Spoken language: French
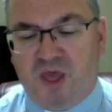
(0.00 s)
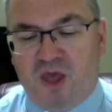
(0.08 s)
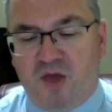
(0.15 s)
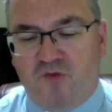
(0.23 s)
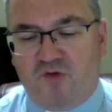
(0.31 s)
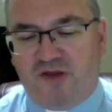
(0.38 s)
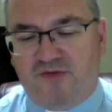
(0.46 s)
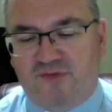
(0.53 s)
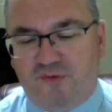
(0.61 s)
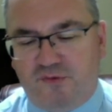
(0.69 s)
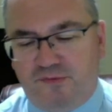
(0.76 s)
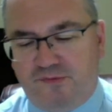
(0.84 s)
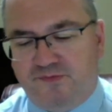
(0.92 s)

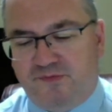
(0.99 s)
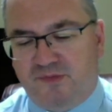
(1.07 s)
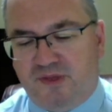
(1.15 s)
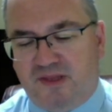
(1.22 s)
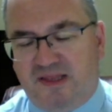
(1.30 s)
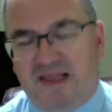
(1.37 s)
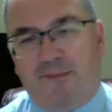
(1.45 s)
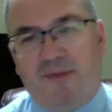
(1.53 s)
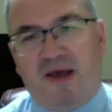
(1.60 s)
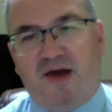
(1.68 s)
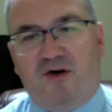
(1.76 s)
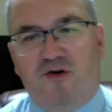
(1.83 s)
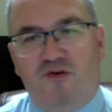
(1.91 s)
Voyez-vous, la
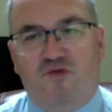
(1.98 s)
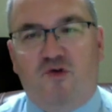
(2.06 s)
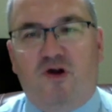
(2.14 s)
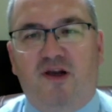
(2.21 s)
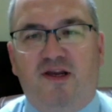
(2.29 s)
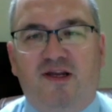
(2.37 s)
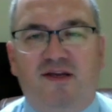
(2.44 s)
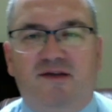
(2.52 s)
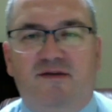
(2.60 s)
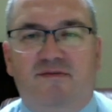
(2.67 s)
parole voilée,